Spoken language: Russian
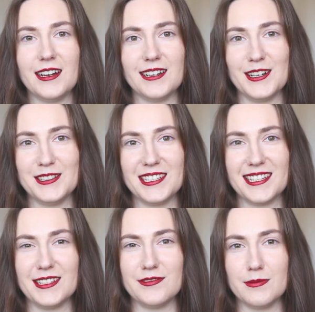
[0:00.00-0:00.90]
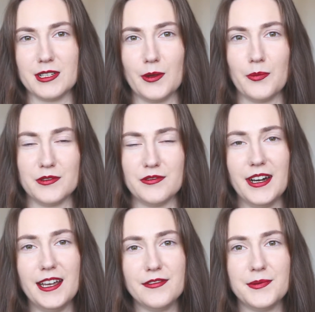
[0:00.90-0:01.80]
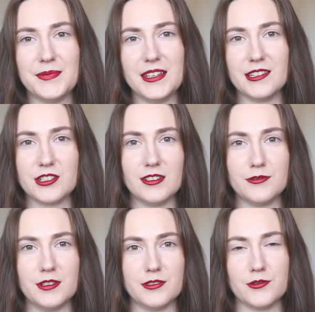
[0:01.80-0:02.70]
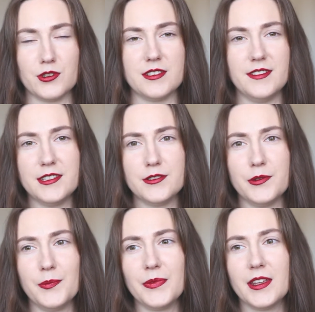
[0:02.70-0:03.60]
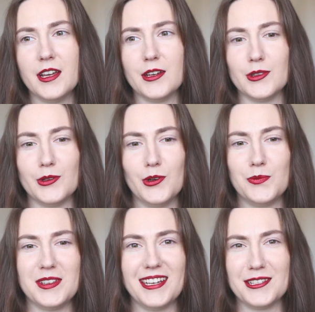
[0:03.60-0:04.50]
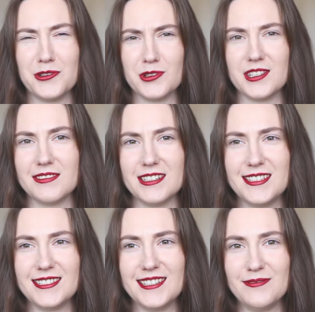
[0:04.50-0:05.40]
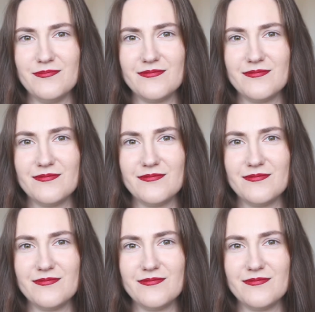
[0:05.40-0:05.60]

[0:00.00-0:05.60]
А, я тогда выбрала Pond5 и начала туда загружать видео, но меня надолго не хватило.